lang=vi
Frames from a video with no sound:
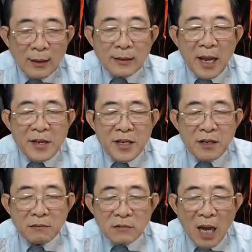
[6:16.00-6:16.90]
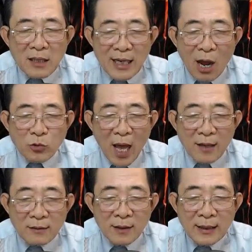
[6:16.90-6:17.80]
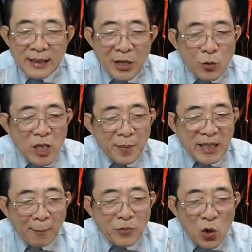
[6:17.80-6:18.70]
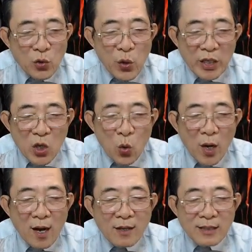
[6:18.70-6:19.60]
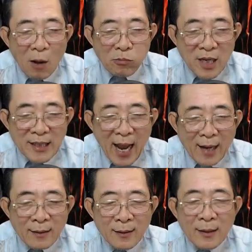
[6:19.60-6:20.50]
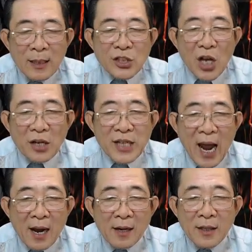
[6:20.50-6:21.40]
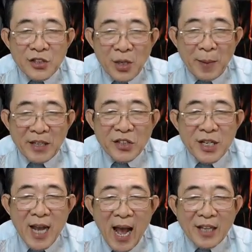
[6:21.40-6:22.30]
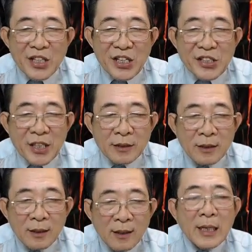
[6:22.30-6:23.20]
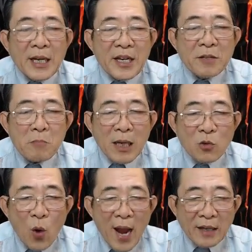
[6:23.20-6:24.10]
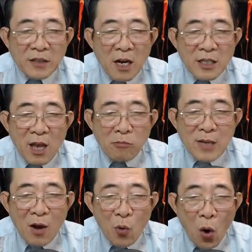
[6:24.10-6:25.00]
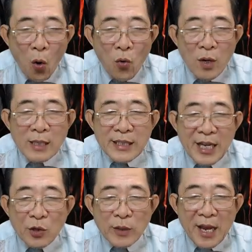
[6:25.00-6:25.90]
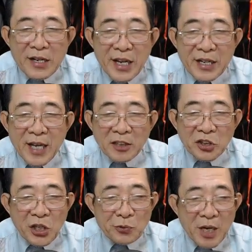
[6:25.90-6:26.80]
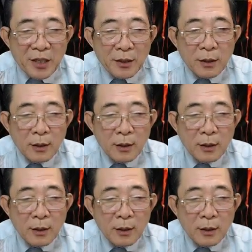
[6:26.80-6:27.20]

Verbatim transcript: Thế nhưng thân là lão thần, nếu như mà trẫm vô duyên vô cớ động đến hắn, sợ rằng sẽ bị thiên hạ chỉ trích, khiến Bách quan thất vọng đau khổ, chỉ có thể nghĩ cách tiêu trừ.